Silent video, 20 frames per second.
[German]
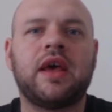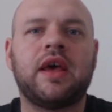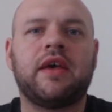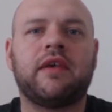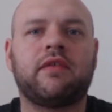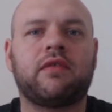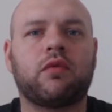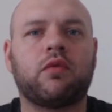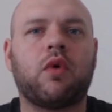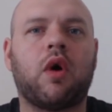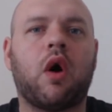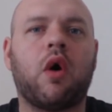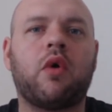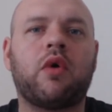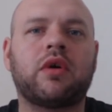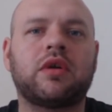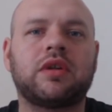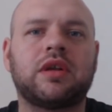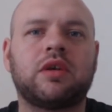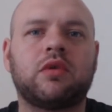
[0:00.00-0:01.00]
so
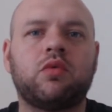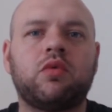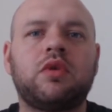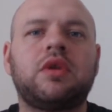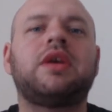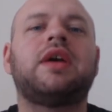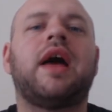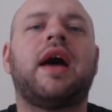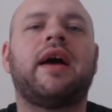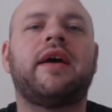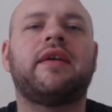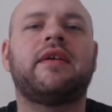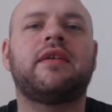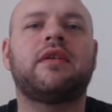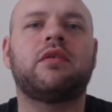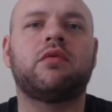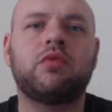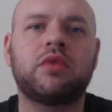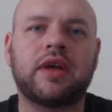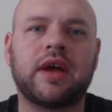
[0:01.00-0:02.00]
auch gut,
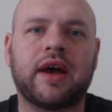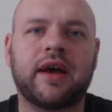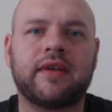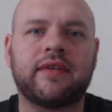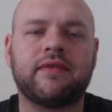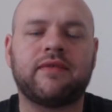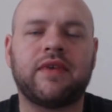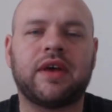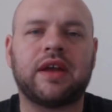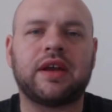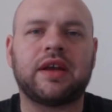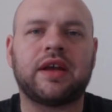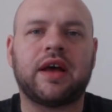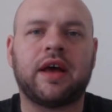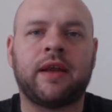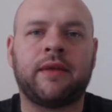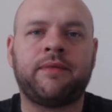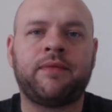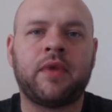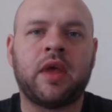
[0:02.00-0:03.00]
gehalten, gut geheißen werden
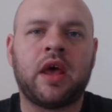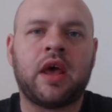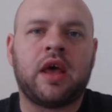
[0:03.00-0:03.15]
kann,